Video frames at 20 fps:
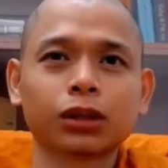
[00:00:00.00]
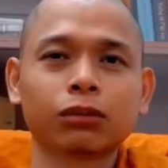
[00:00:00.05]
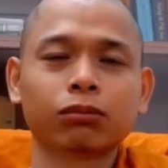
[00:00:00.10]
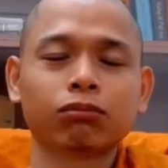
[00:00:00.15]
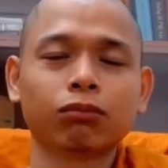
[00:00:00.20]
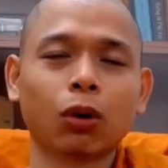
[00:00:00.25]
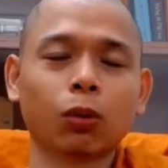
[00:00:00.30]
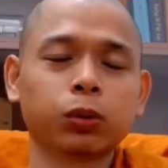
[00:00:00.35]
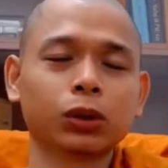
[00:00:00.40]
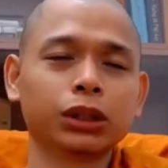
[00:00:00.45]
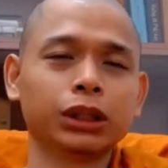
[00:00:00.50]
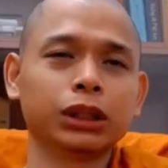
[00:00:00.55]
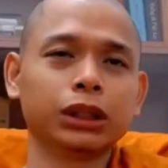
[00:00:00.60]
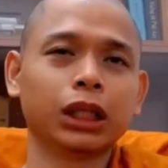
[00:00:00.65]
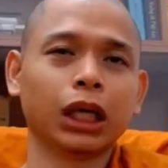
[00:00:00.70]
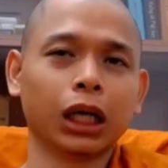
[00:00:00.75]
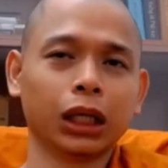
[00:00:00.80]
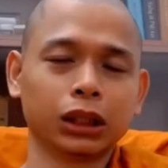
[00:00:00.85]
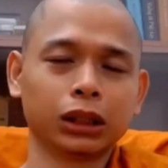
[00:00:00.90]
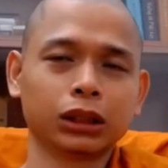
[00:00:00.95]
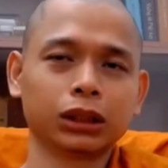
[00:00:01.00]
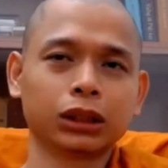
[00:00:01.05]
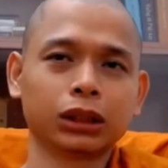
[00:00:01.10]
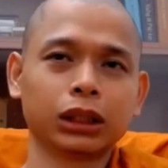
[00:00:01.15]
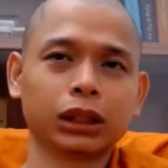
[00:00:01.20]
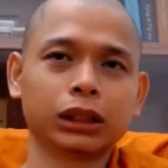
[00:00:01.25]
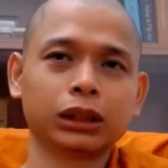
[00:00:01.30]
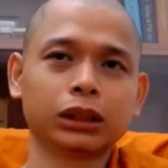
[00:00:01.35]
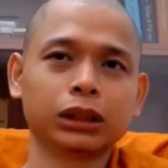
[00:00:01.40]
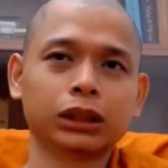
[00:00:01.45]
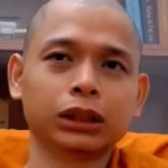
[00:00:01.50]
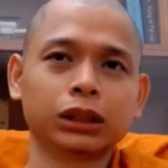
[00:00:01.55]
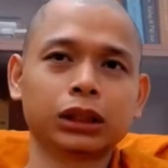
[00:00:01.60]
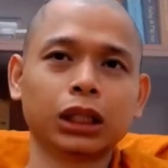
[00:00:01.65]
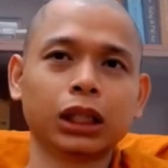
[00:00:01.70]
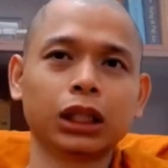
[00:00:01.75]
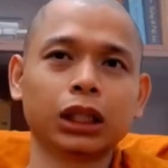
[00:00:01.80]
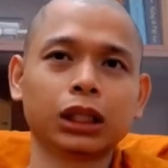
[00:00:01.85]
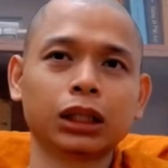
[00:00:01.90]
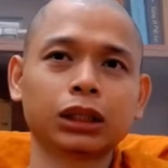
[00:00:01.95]
một người giận thì người
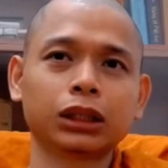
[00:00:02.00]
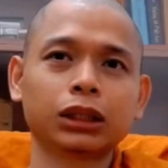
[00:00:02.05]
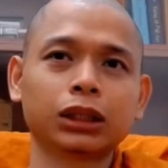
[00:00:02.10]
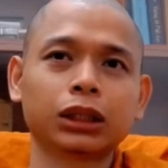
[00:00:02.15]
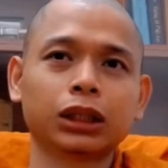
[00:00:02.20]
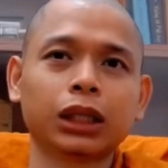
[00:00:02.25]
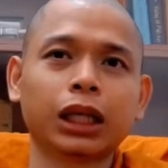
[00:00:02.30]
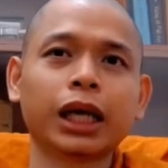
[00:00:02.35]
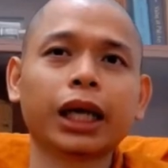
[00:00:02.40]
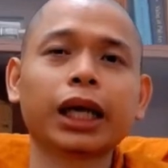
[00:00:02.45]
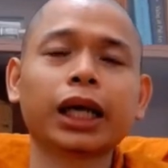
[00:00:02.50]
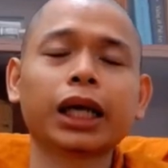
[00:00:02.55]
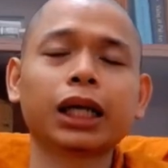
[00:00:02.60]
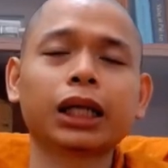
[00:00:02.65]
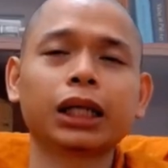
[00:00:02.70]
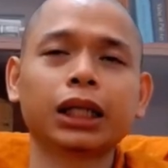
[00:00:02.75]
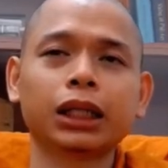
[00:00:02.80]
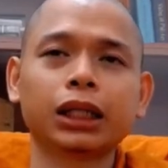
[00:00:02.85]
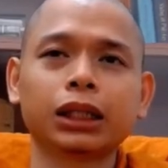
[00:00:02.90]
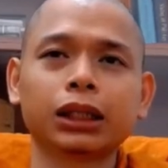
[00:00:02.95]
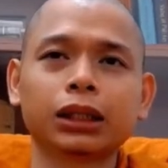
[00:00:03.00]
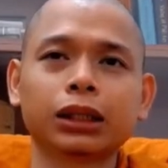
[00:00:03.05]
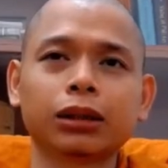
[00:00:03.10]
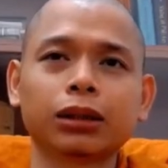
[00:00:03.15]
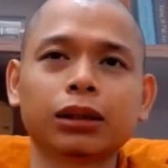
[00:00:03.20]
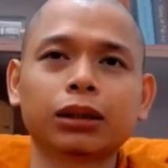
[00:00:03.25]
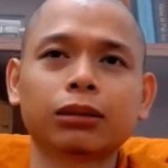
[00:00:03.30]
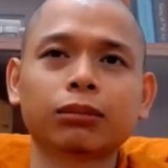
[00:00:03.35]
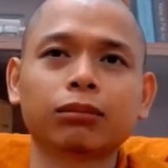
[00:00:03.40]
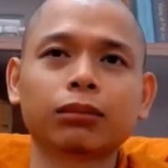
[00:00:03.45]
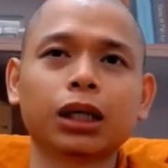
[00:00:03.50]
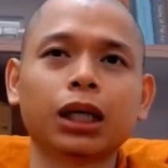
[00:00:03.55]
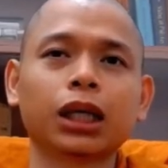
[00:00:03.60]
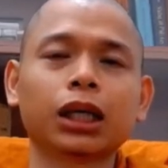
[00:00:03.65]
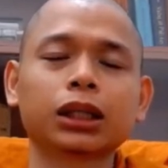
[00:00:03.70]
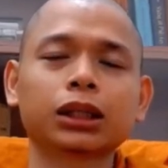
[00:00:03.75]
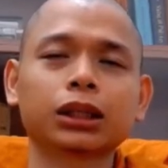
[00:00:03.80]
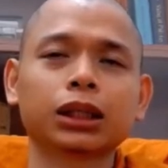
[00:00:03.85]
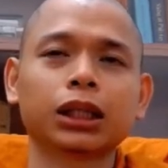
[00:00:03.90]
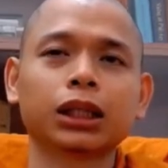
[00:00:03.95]
kia né đi
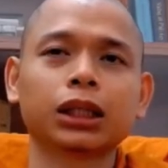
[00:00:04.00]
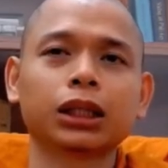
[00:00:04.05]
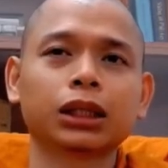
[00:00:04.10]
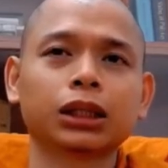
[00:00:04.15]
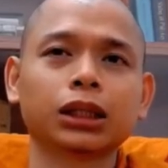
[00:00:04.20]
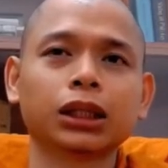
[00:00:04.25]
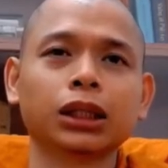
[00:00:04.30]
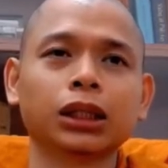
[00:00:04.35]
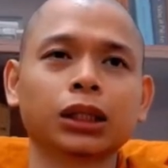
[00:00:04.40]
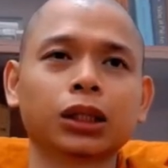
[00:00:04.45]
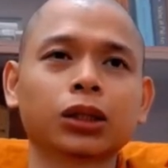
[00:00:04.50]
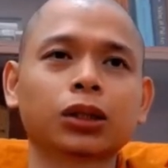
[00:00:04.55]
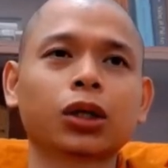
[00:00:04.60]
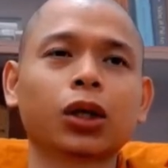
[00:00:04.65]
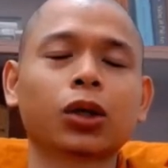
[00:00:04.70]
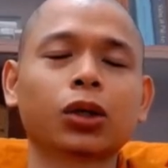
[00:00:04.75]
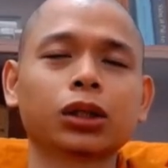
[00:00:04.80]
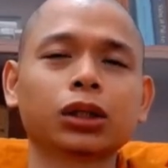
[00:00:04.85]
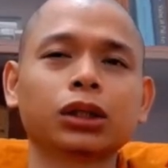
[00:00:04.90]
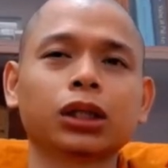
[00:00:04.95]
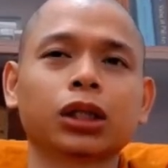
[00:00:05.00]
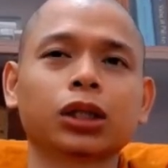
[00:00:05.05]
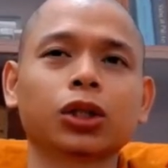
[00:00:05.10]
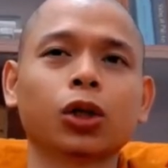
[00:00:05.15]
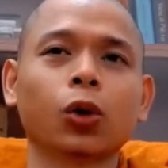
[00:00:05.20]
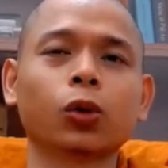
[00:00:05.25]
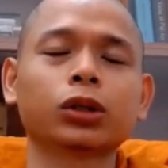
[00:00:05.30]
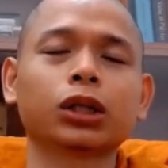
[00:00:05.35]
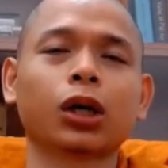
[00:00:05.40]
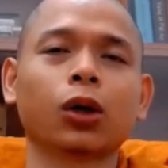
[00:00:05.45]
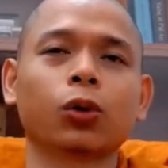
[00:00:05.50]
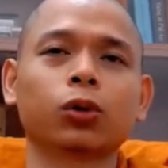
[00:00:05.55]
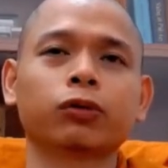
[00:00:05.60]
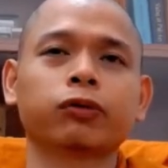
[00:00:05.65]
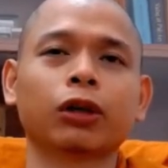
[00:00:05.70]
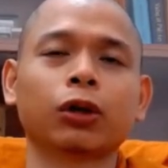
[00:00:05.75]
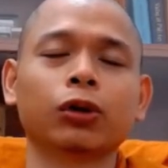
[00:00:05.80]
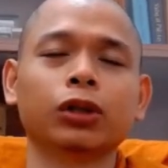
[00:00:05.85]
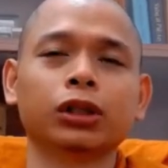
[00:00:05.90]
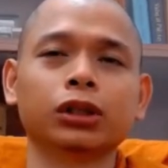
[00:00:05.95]
bớt đi đừng có nói đừng có đổ dầu
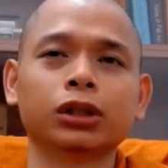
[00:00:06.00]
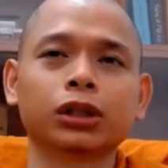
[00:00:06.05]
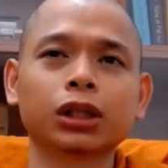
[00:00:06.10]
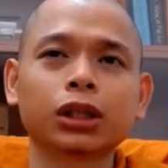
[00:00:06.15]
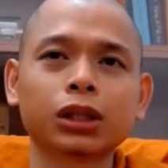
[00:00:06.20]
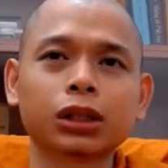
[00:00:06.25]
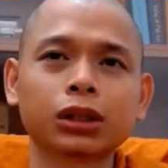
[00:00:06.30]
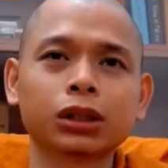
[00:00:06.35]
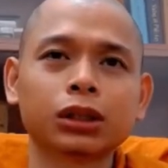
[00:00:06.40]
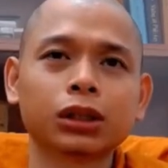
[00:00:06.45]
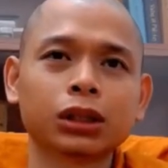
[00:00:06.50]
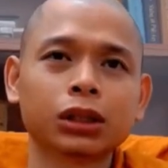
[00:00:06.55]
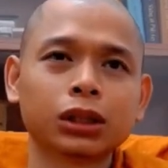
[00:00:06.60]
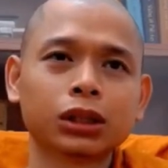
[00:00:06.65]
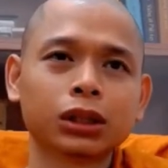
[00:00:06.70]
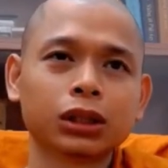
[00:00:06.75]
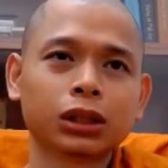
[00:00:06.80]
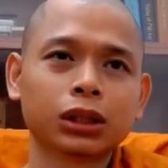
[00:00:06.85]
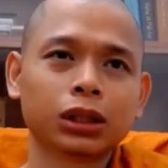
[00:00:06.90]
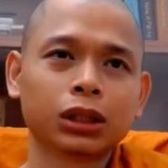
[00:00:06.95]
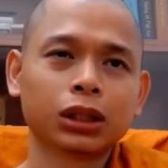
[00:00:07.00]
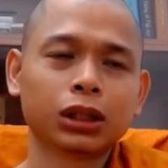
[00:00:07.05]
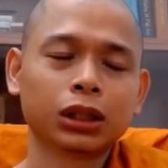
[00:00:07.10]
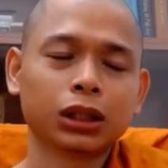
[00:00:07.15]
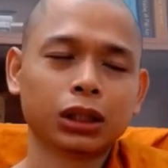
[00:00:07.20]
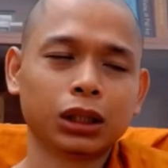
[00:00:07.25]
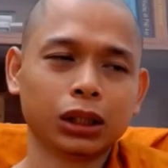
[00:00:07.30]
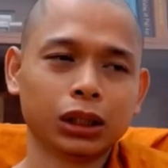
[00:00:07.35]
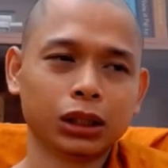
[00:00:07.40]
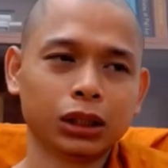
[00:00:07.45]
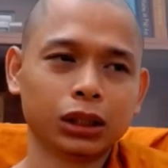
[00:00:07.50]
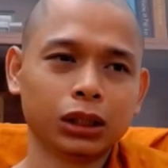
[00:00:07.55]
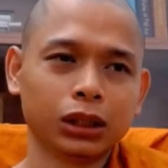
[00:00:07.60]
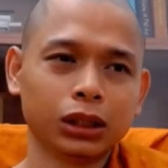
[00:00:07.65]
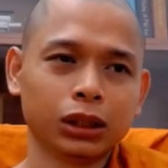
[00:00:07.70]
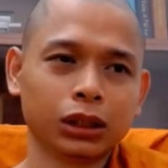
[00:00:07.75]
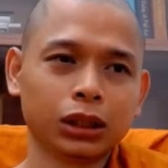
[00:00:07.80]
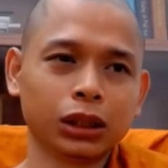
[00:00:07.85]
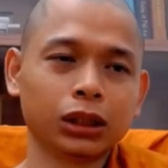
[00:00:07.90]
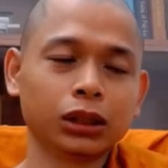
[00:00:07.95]
vào lửa
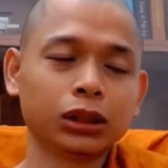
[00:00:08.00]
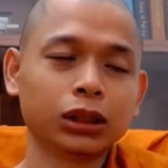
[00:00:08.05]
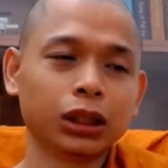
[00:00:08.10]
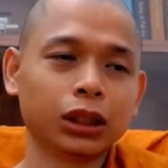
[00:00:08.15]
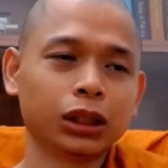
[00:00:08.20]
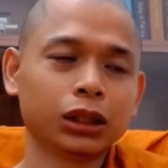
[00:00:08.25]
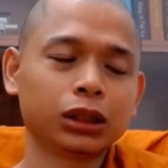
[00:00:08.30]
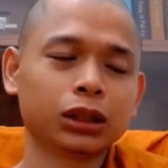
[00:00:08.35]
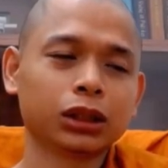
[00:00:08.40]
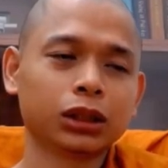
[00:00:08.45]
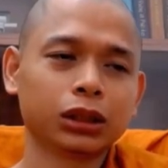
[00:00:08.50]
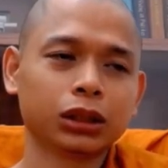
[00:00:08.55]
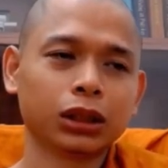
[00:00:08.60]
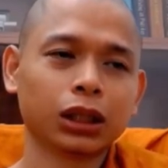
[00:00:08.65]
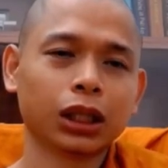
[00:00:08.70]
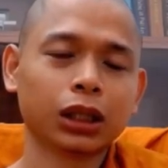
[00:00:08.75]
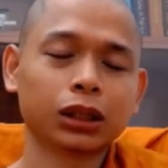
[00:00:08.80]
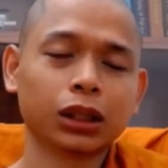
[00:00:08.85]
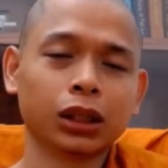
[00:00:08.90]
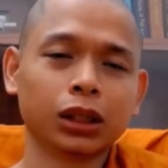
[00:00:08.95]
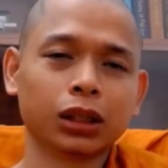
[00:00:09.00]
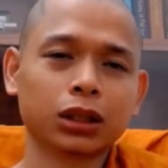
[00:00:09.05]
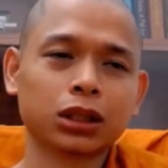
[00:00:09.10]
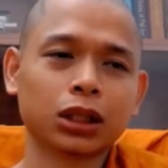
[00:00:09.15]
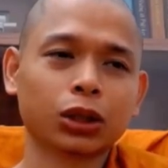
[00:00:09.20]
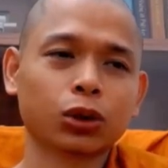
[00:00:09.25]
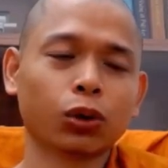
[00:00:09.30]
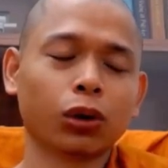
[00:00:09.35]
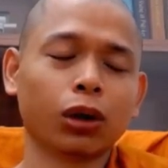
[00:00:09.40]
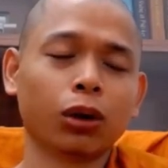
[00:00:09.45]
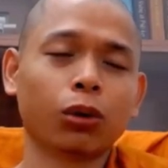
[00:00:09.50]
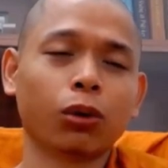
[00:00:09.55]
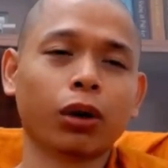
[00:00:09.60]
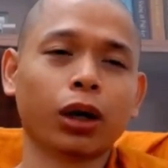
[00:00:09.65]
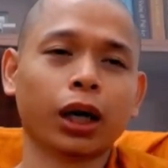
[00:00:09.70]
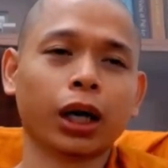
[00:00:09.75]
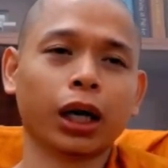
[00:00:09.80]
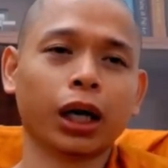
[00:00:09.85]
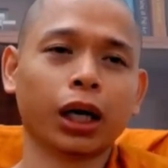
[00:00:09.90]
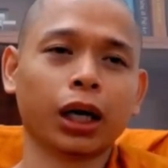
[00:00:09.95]
thì tự nhiên gia đình nó sẽ thuận
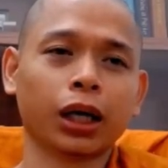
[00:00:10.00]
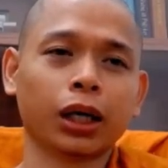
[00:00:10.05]
hòa